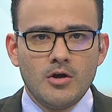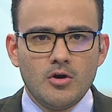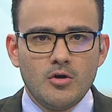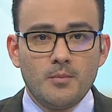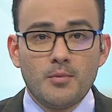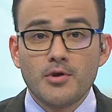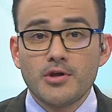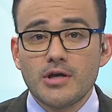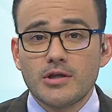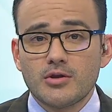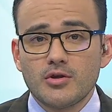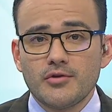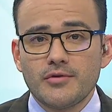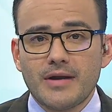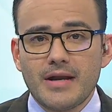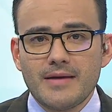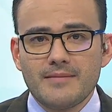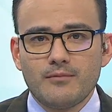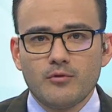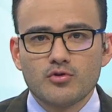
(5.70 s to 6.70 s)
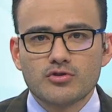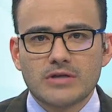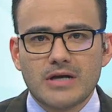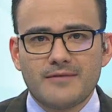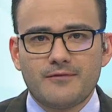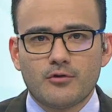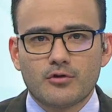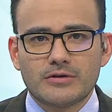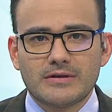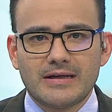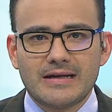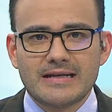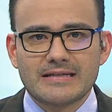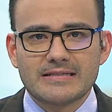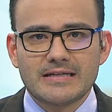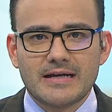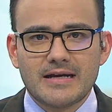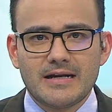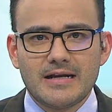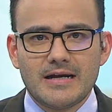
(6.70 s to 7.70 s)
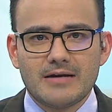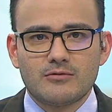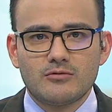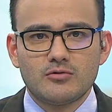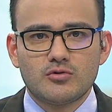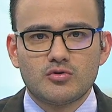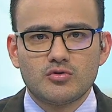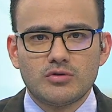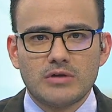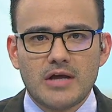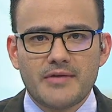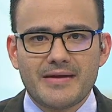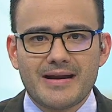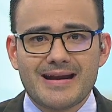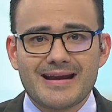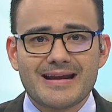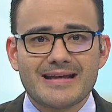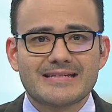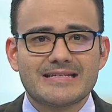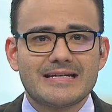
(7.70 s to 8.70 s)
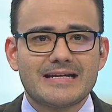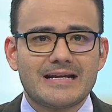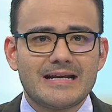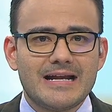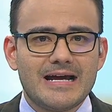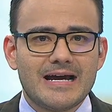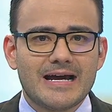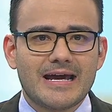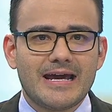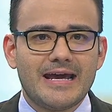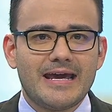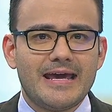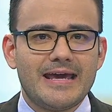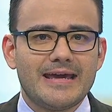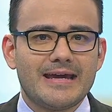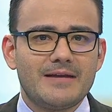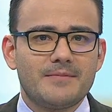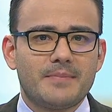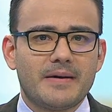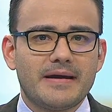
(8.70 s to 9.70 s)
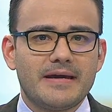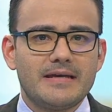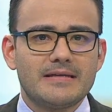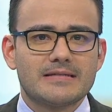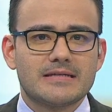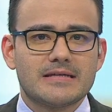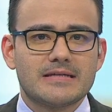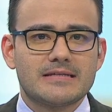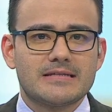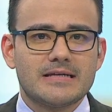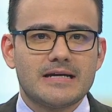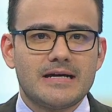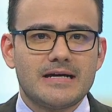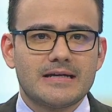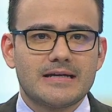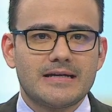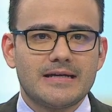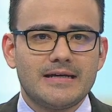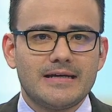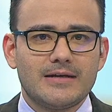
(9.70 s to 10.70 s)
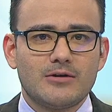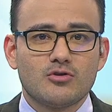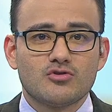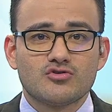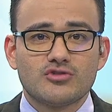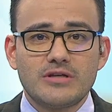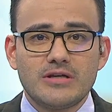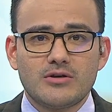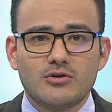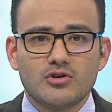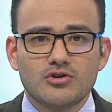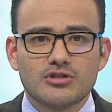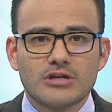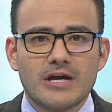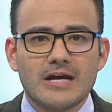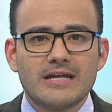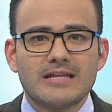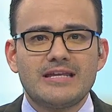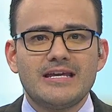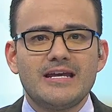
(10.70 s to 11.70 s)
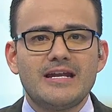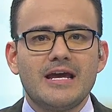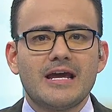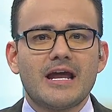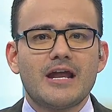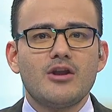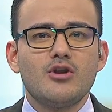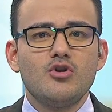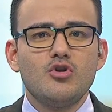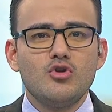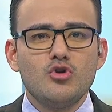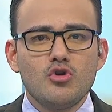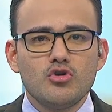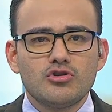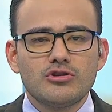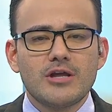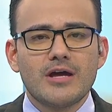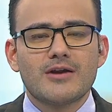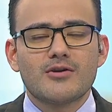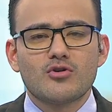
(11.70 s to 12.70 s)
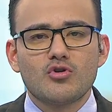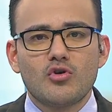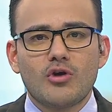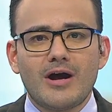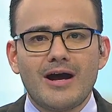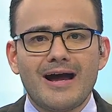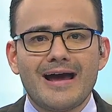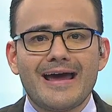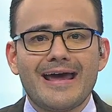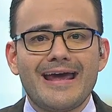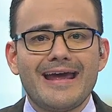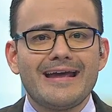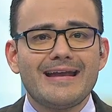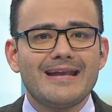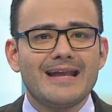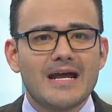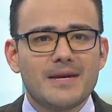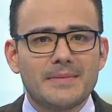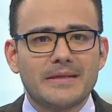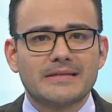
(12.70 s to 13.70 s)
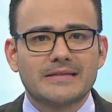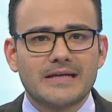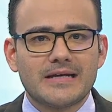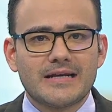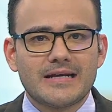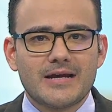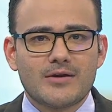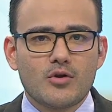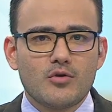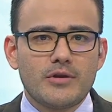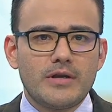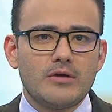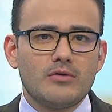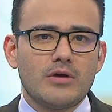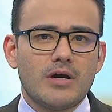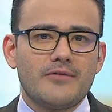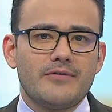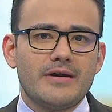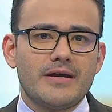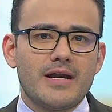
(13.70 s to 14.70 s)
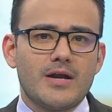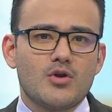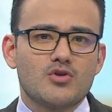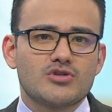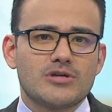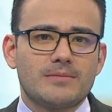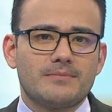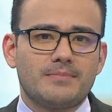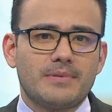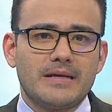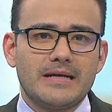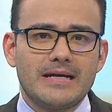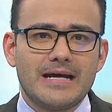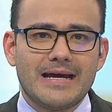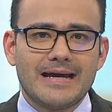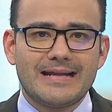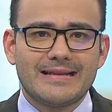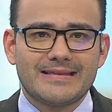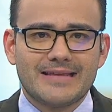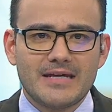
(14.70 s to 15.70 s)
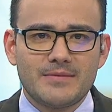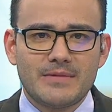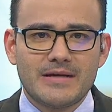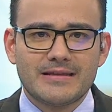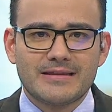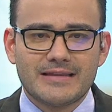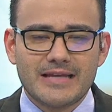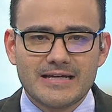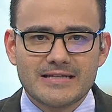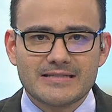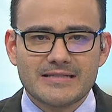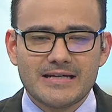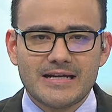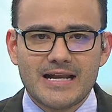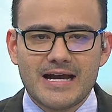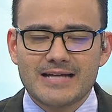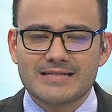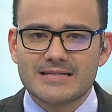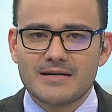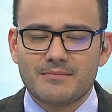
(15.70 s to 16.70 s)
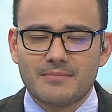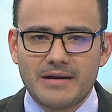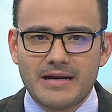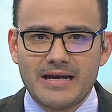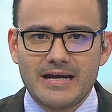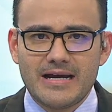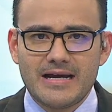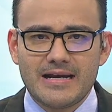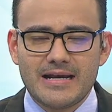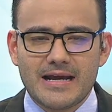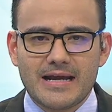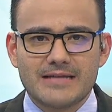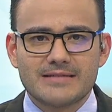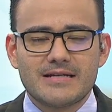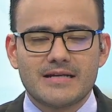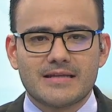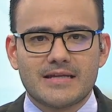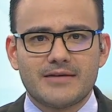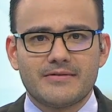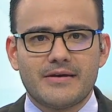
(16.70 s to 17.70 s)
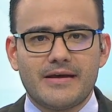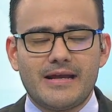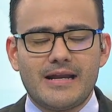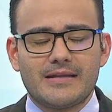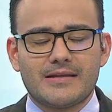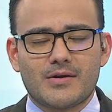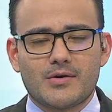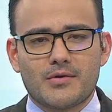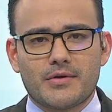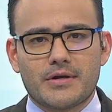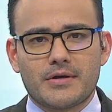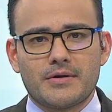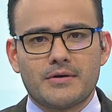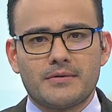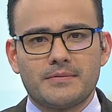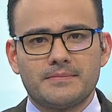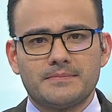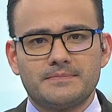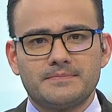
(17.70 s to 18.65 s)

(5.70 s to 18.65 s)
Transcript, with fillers: Un proyecto de ley busca fortalecer la cultura del reciclaje en el país, ya que los ticos tienen nota roja en la materia. Rodrigo Guevara nos amplía el tema desde la Asamblea Legislativa. Adelante, Rodrigo.